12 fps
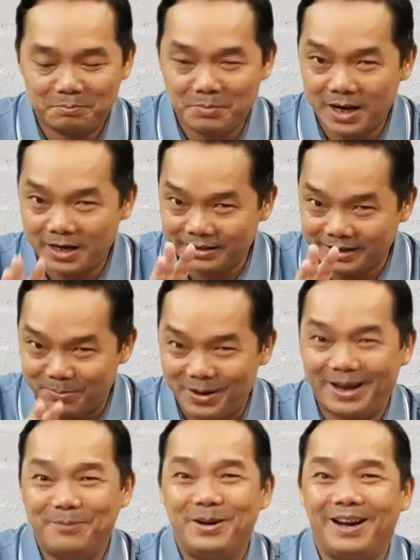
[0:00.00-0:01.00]

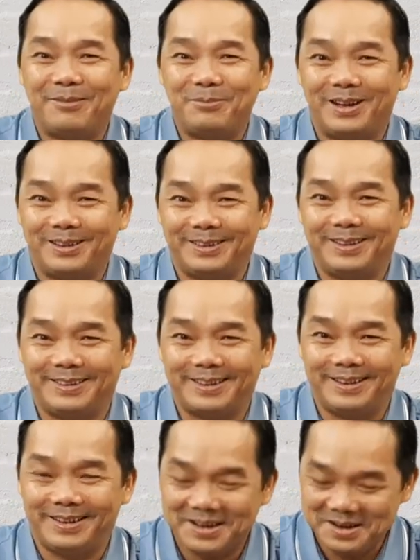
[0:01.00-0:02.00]
325 lời tiên
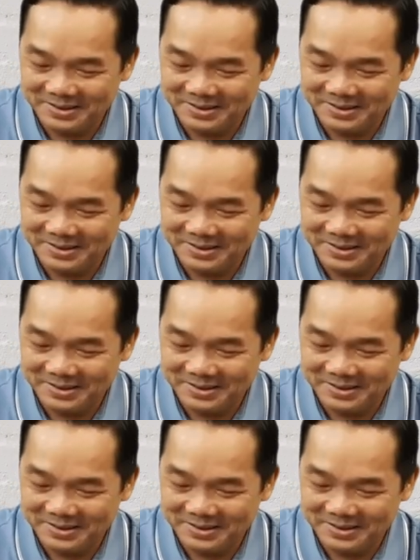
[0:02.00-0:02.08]
tri